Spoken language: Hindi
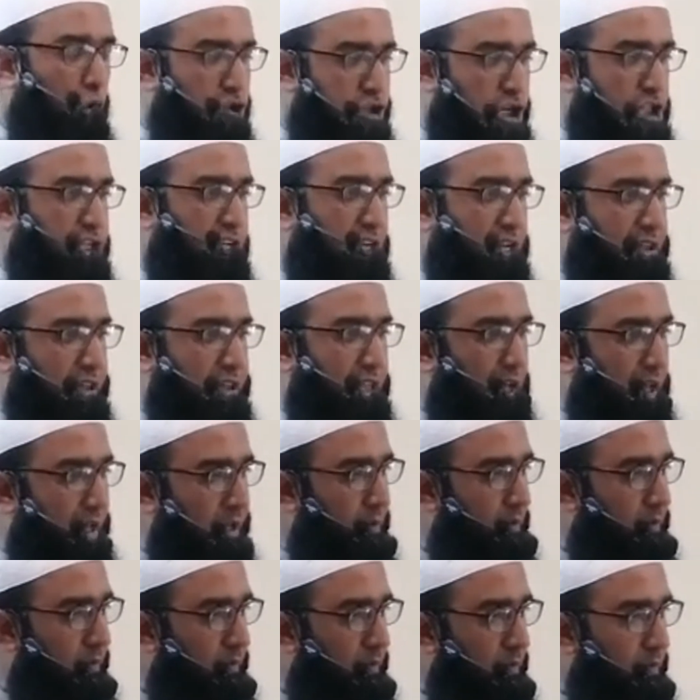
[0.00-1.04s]
कोशिश करता
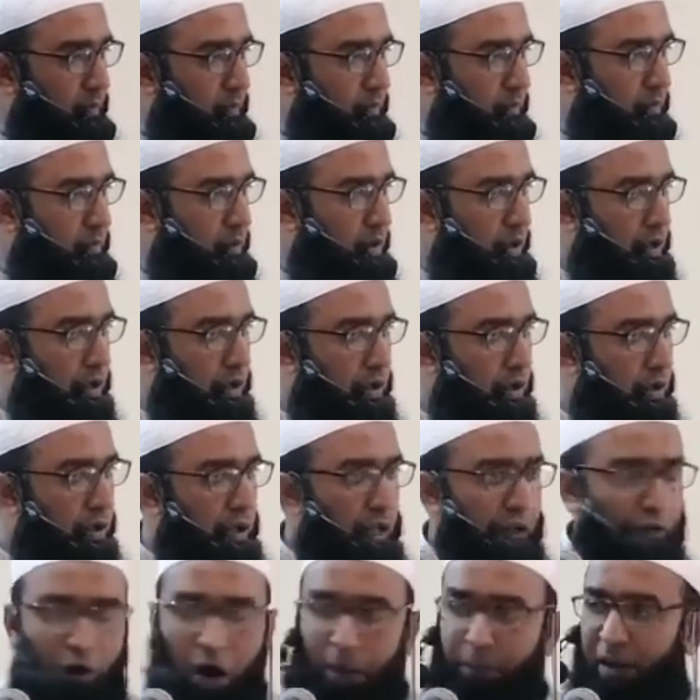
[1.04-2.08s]
है
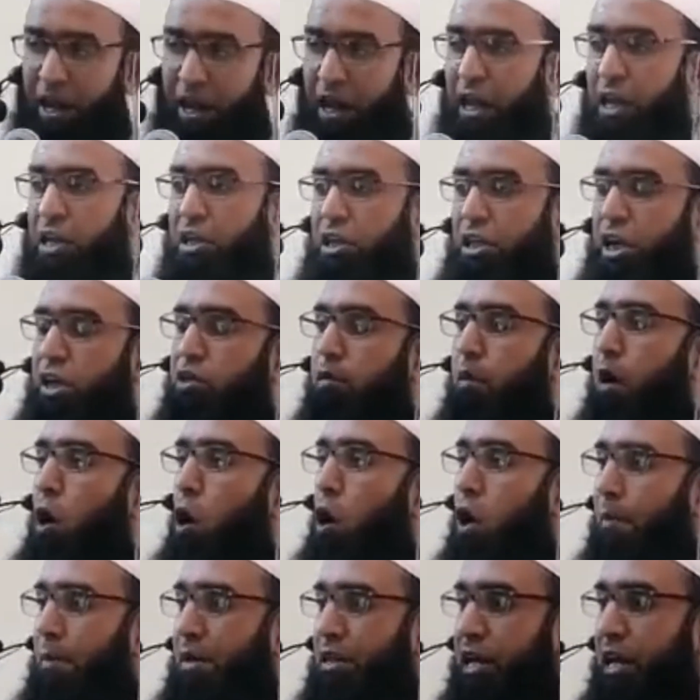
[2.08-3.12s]
वो अपने इर्द गिर्द
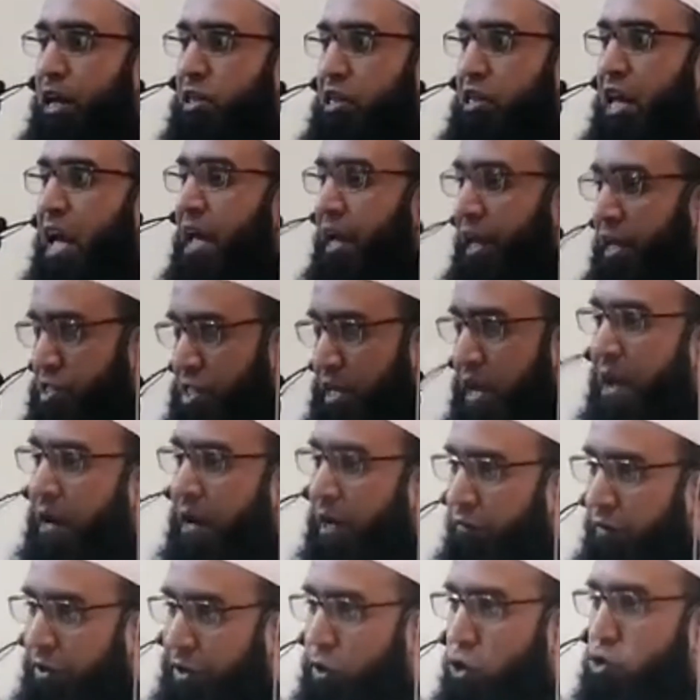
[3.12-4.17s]
माहौल में देखता है कि
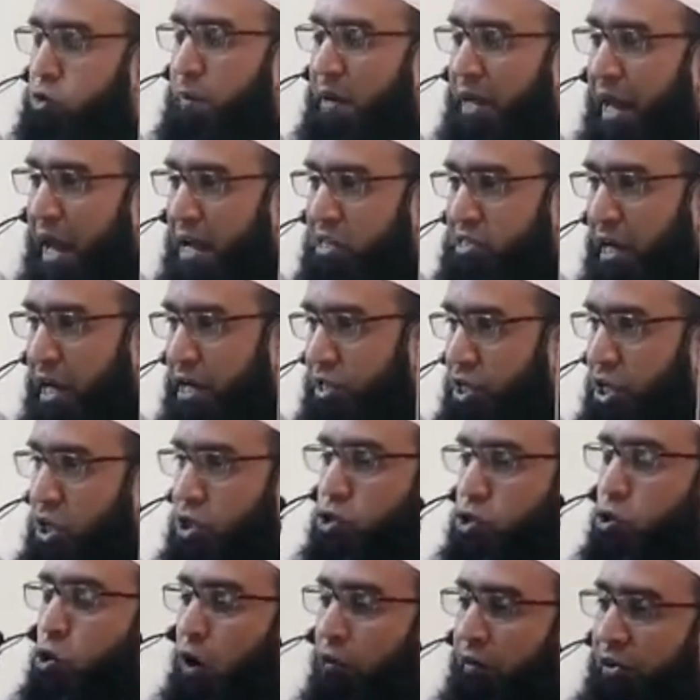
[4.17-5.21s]
स्नैक वीडियोस बनाए जाएं
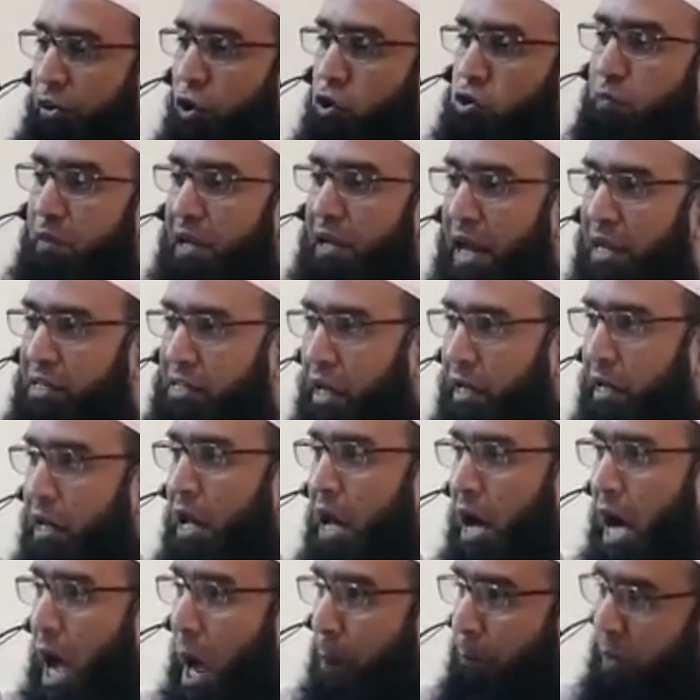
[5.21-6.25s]
टिकटॉक वीडियोस बनाए जाएं
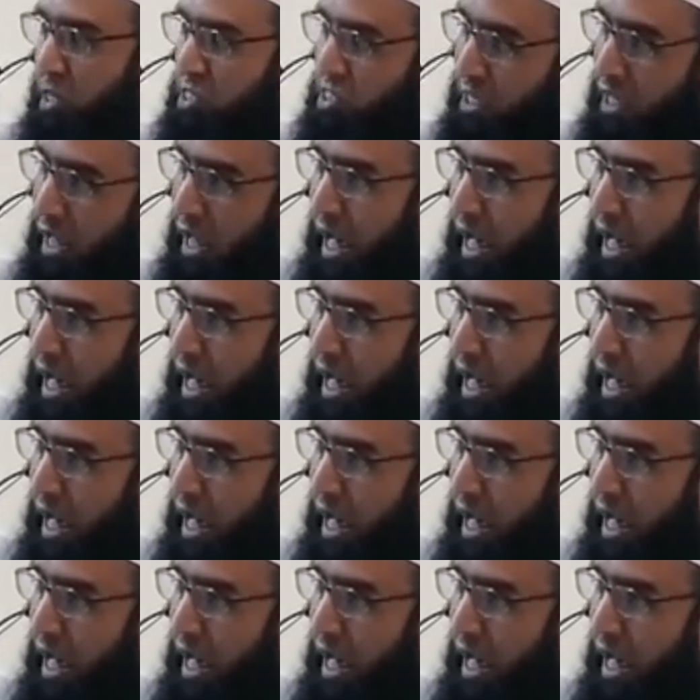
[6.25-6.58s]
आपका